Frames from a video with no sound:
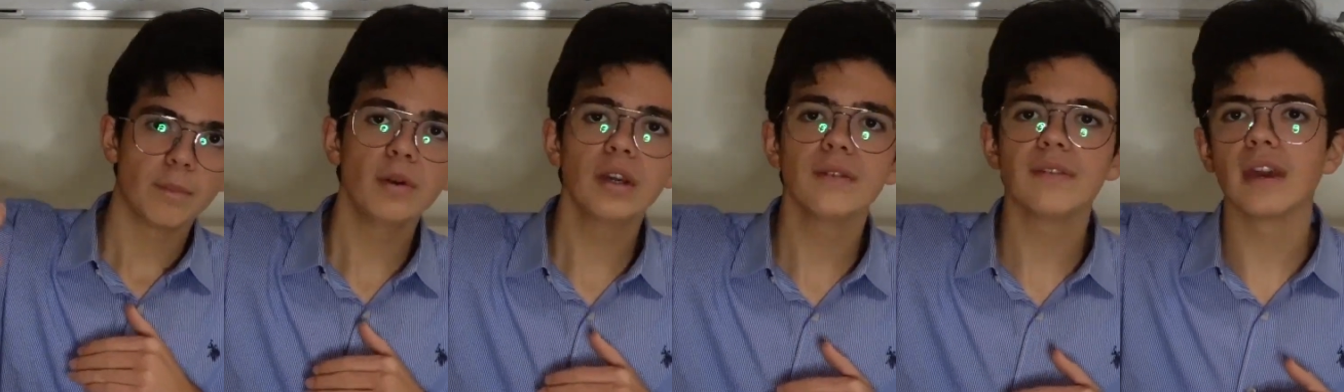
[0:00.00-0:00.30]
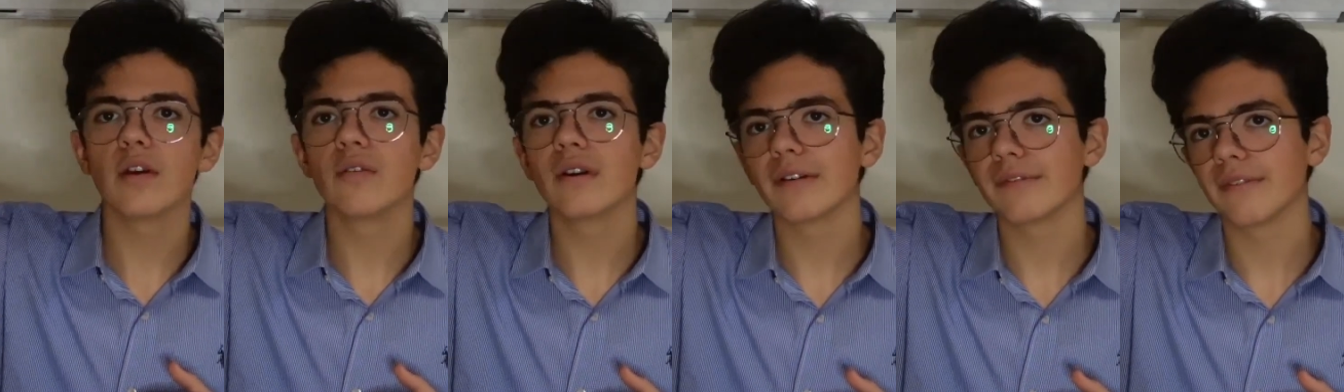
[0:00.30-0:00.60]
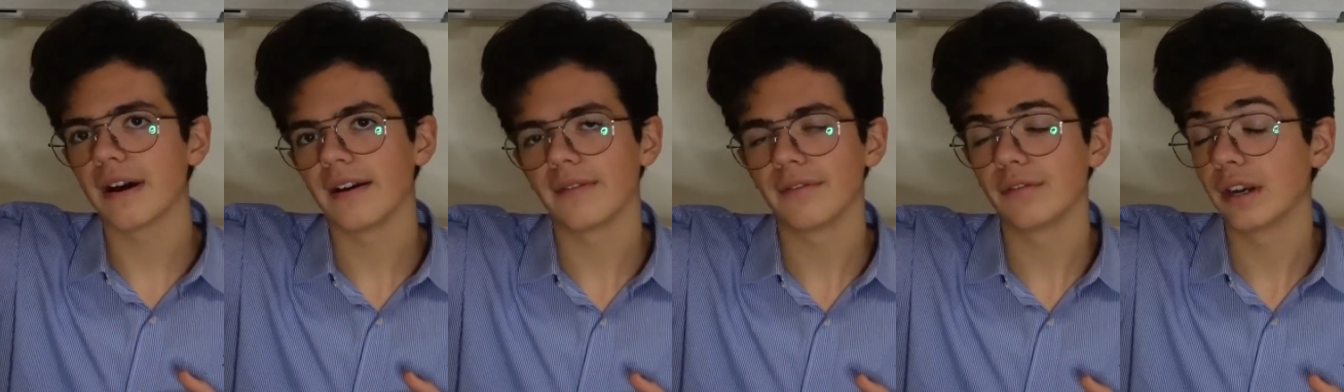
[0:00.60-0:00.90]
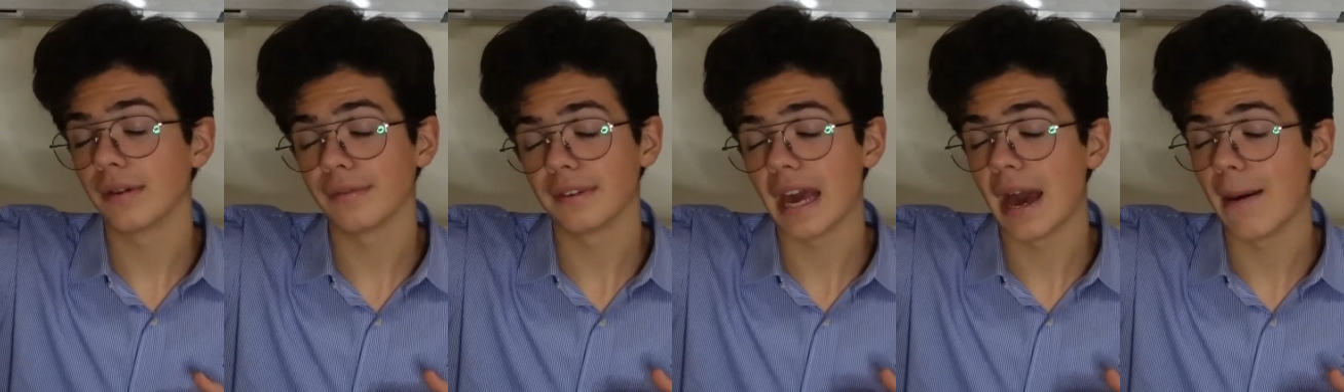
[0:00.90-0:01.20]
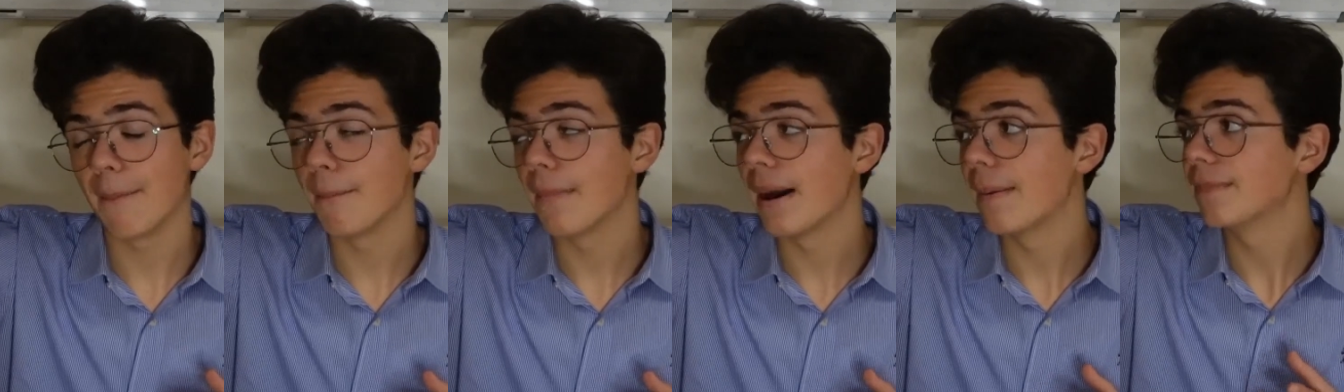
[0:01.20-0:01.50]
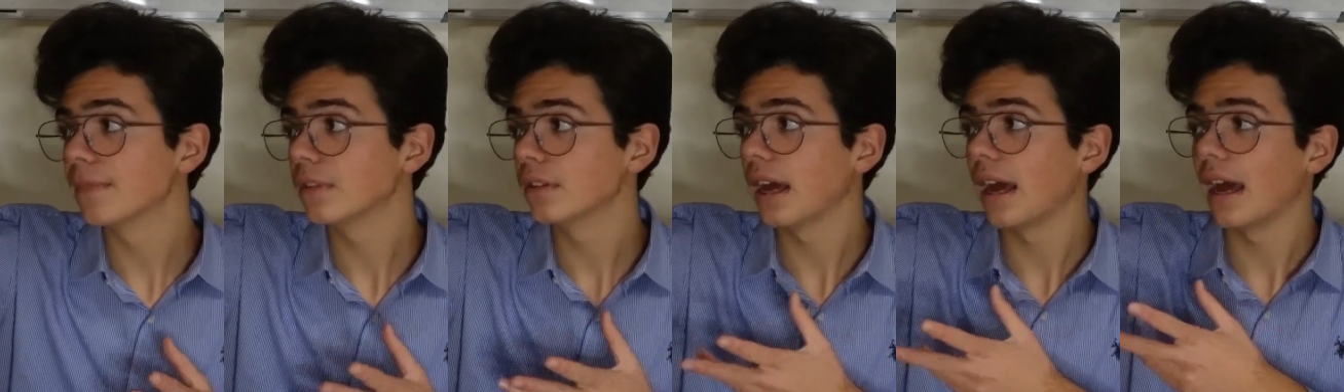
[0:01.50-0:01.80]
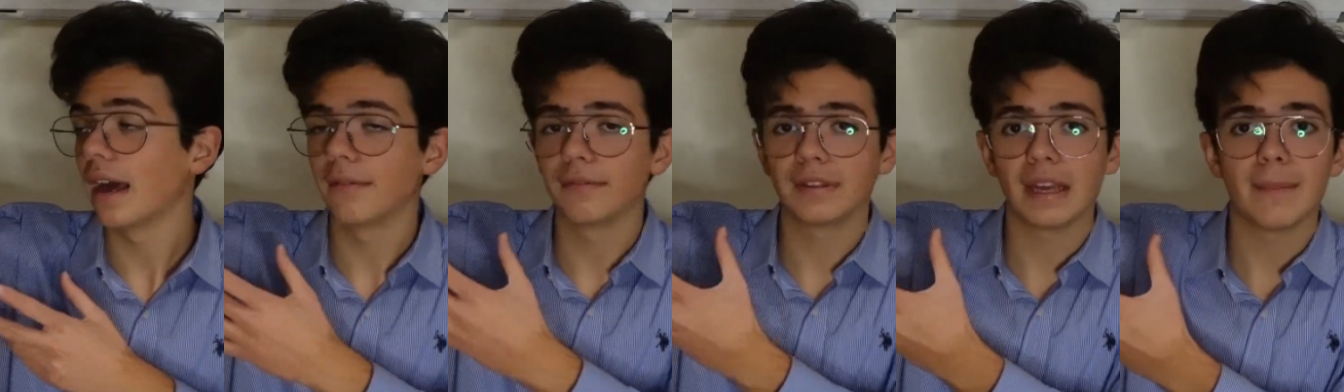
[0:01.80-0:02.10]
Poi vi è una, una fiamma,
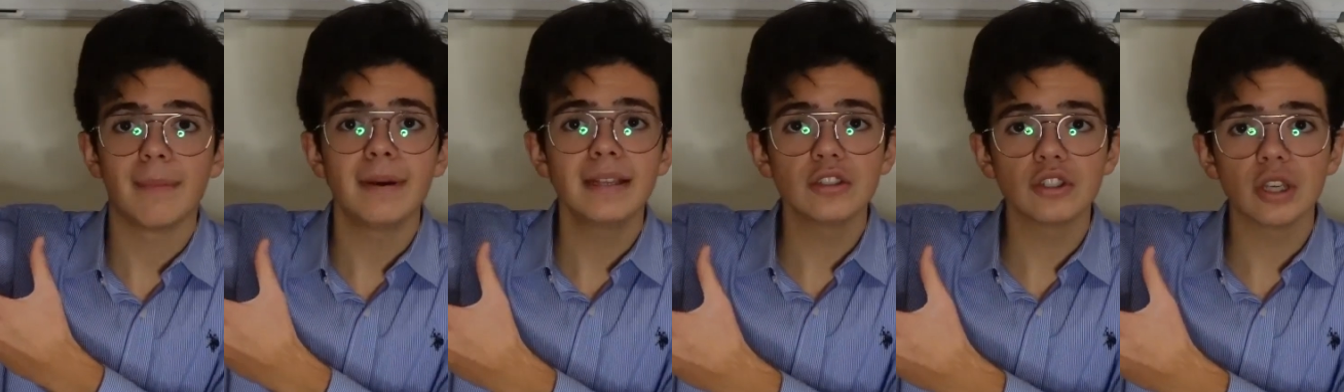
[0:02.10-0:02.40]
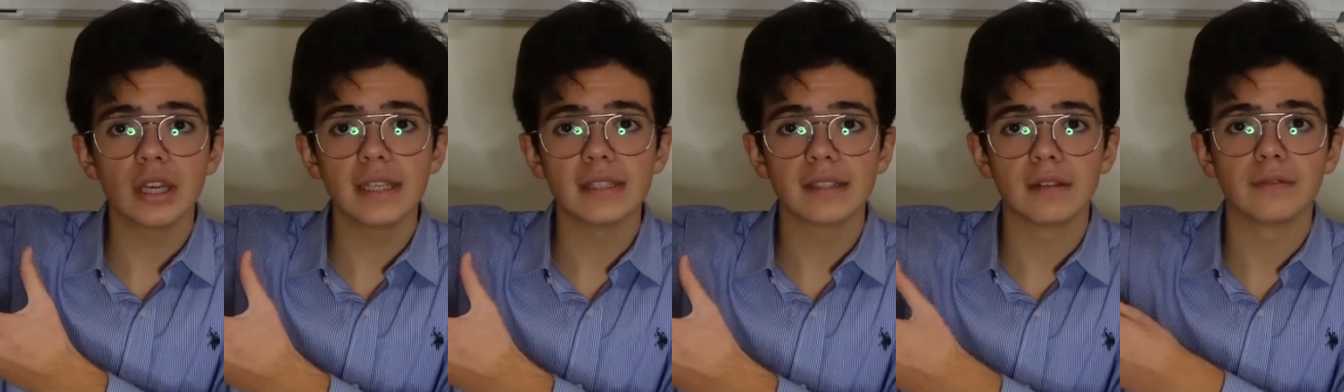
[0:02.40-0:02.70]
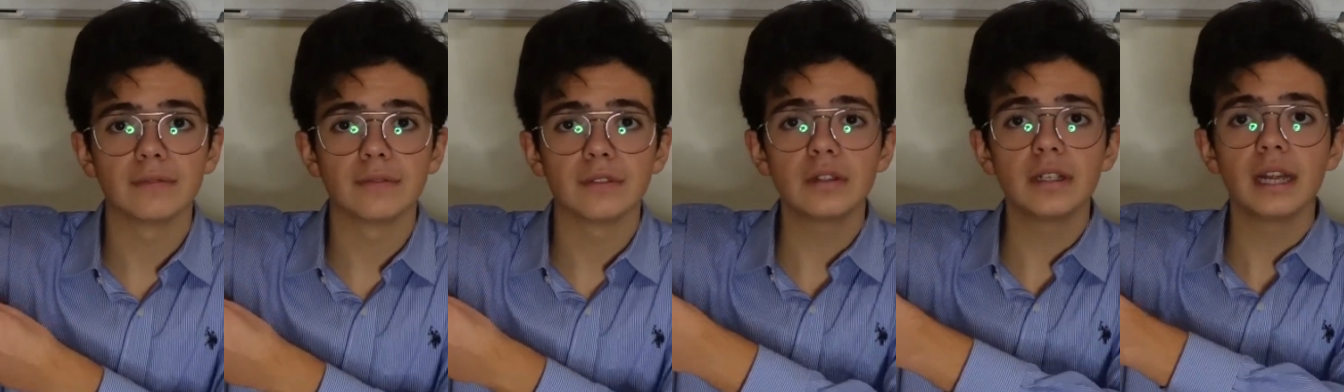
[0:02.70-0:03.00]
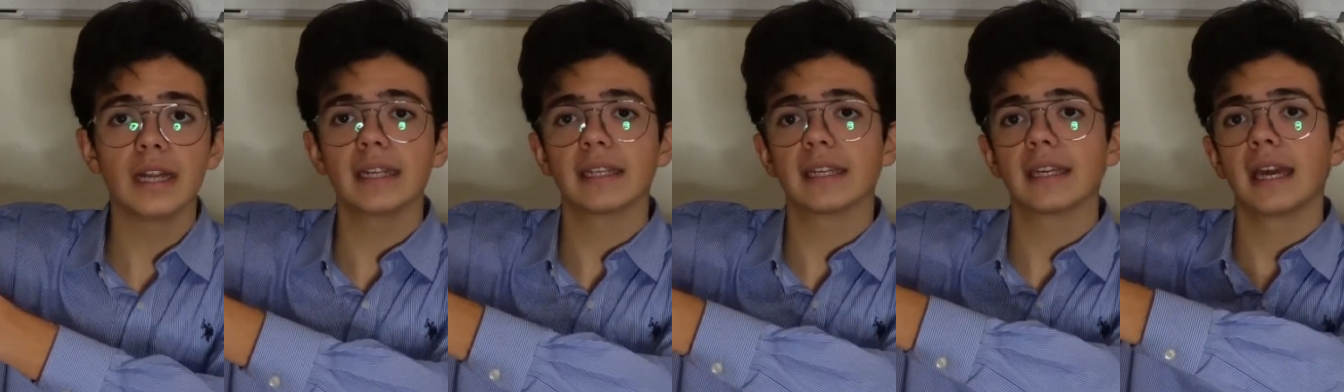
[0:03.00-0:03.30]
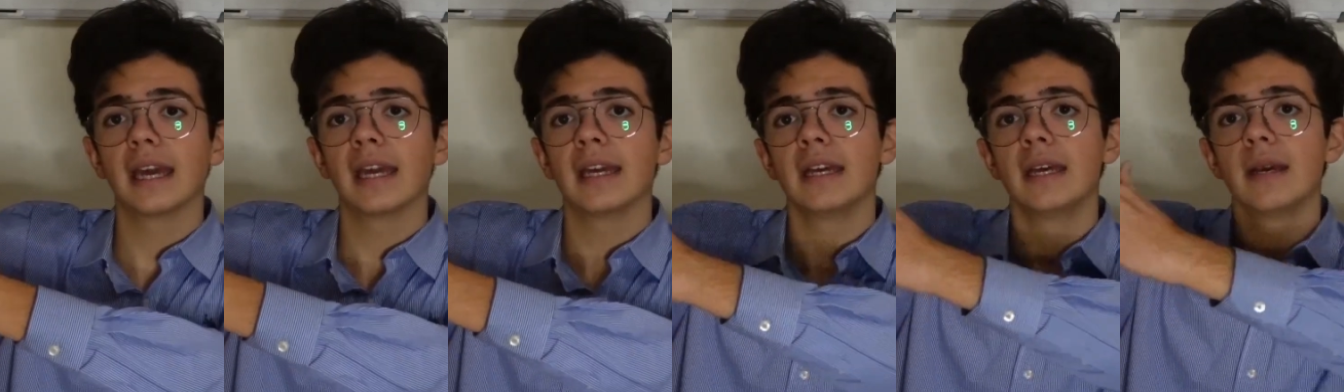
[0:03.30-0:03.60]
una fiamma accesa, un focolare che